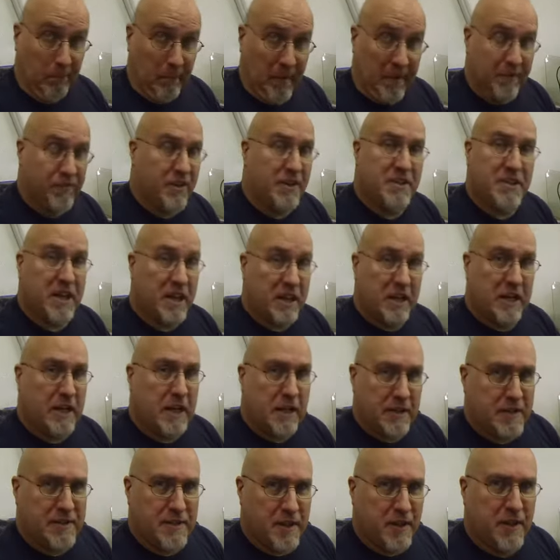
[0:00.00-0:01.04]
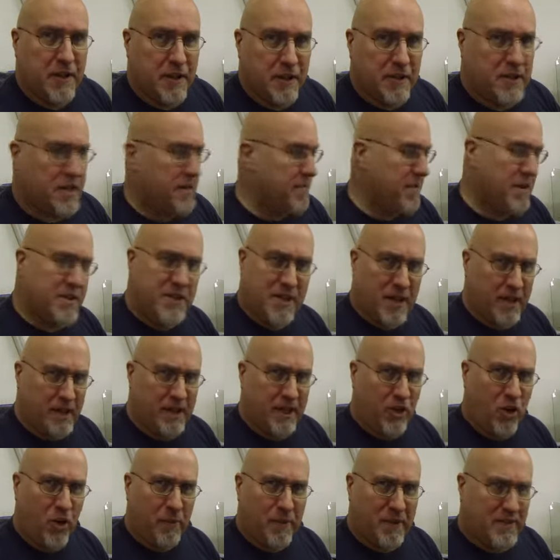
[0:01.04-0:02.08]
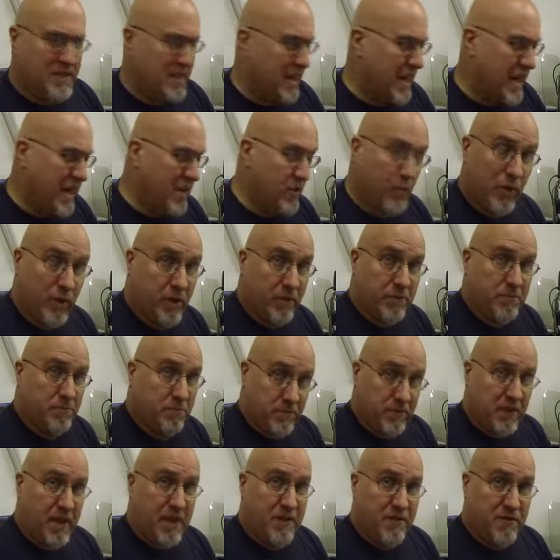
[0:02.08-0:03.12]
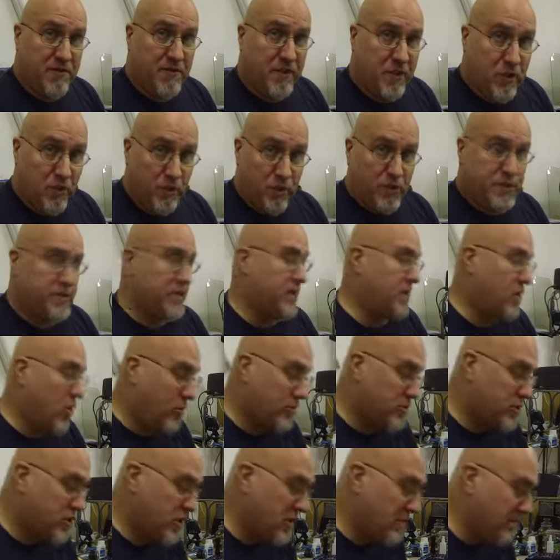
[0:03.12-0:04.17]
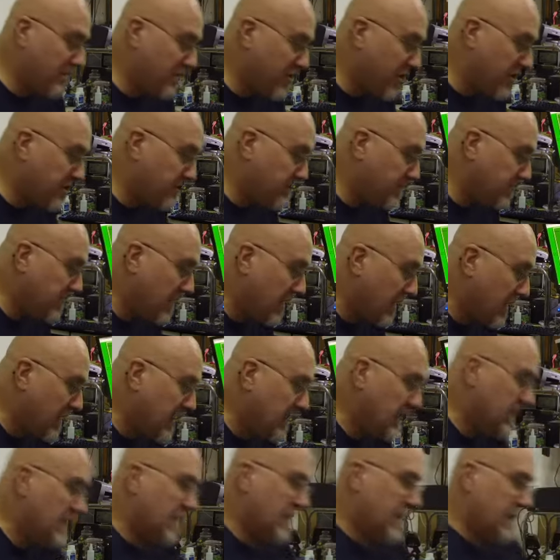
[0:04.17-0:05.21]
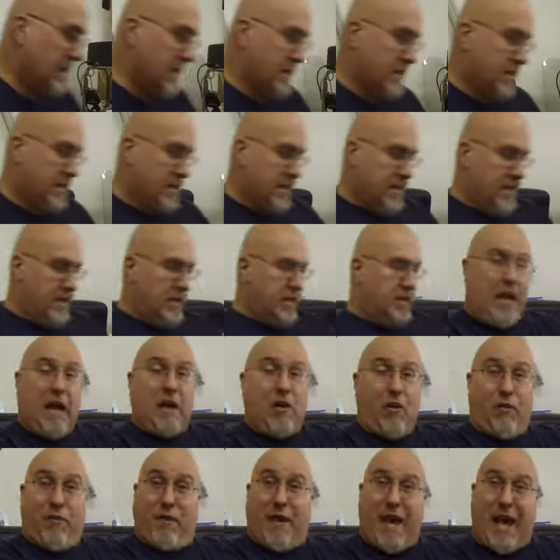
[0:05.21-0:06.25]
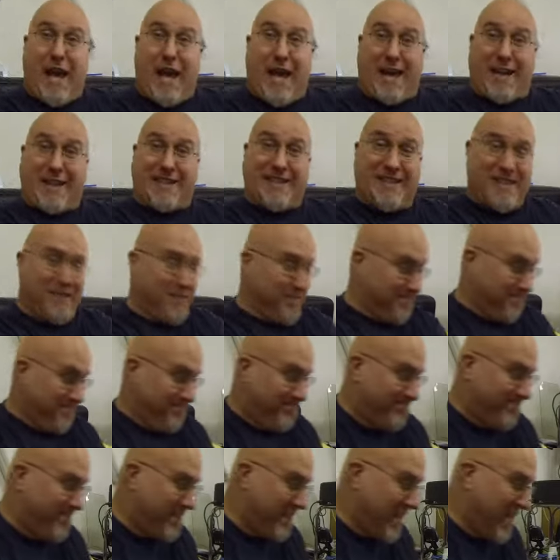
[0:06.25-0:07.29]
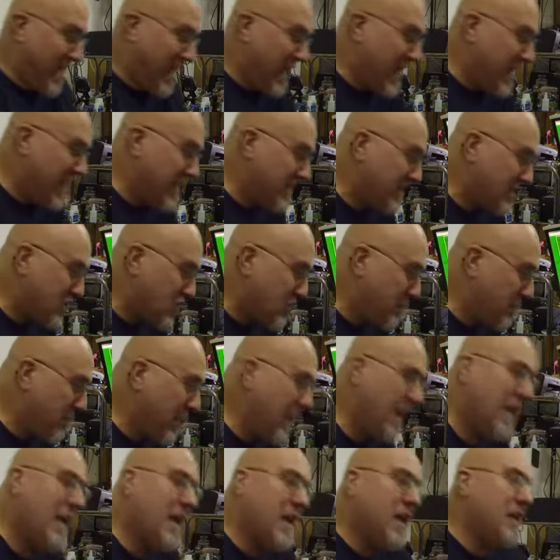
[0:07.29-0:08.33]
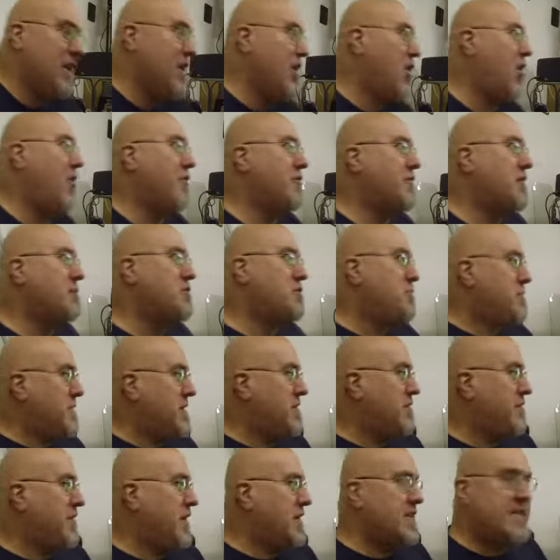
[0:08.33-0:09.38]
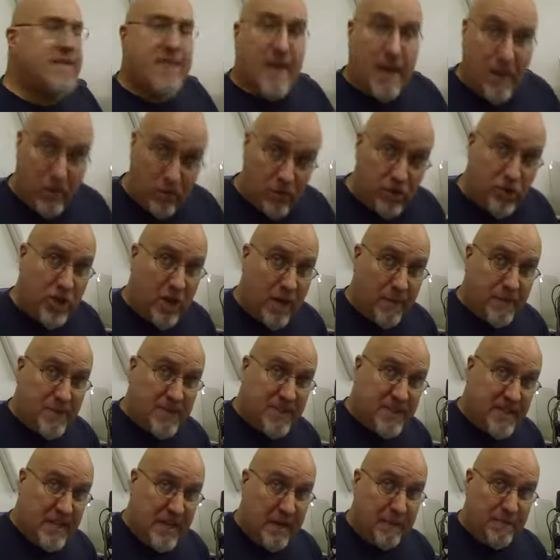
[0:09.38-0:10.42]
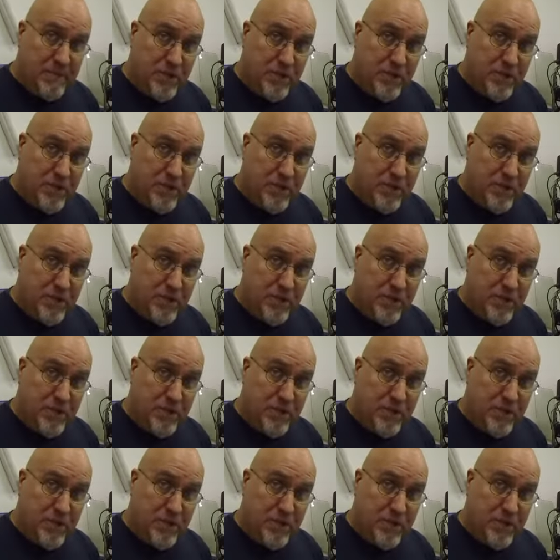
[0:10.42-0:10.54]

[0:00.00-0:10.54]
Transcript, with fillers: Vielleicht erklärt das ja irgendjemand hier in den Kommentaren oder kennt ein Video, wo es genau beschrieben wird. Yellow Flags! Es springen auf dem Spielfeld, sage und schreibe, sieben